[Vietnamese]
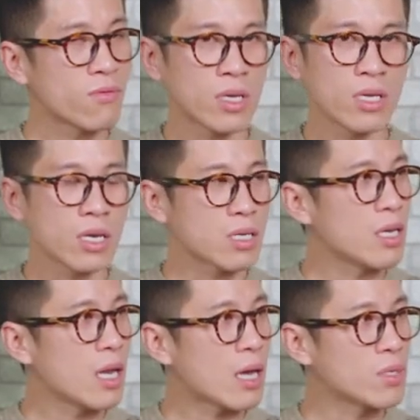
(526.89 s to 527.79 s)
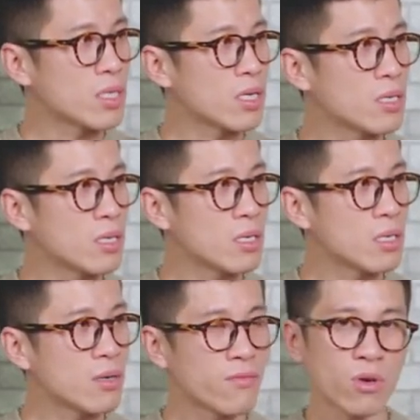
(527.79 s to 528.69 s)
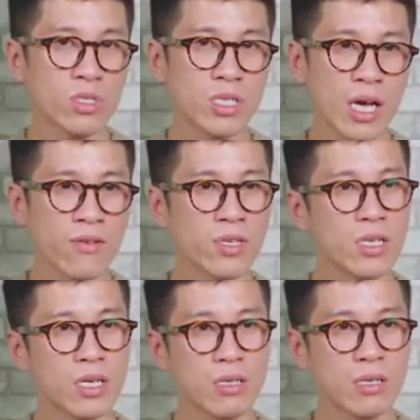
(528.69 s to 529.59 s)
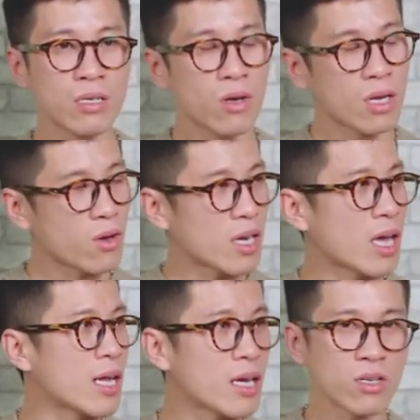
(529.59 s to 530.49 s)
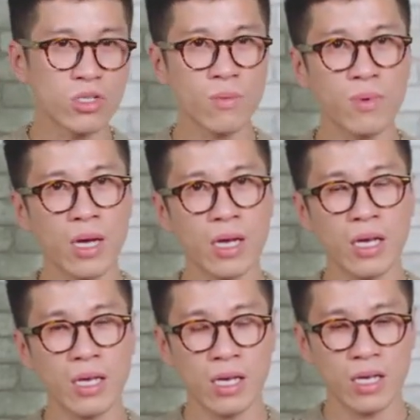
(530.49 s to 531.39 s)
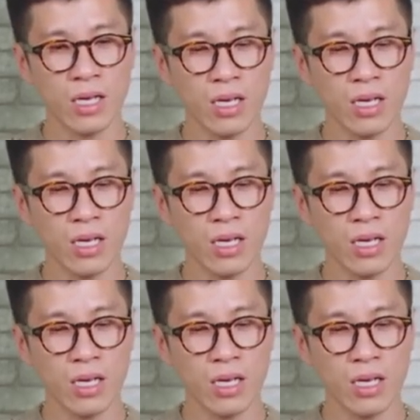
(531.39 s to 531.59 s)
và đừng nên làm như thế nữa, vâng. và nó trái với những cái thứ gọi là ngọn hải đăng ở trong cái cái cái cái